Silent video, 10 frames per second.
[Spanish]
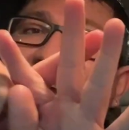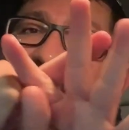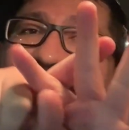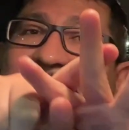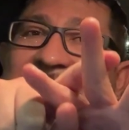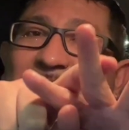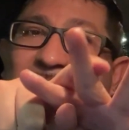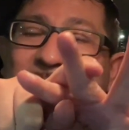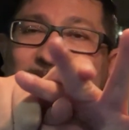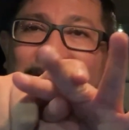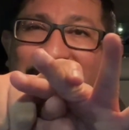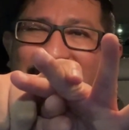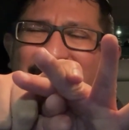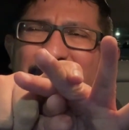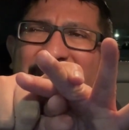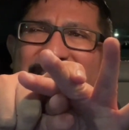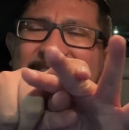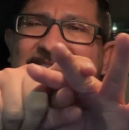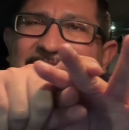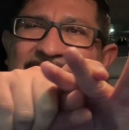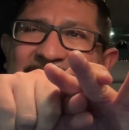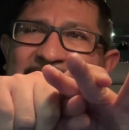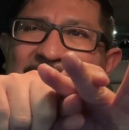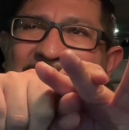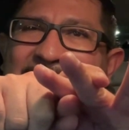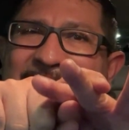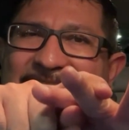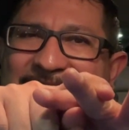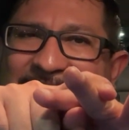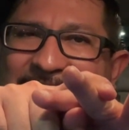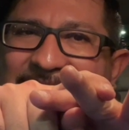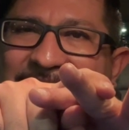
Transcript: Eh, número 3 parece que tenía Inglaterra.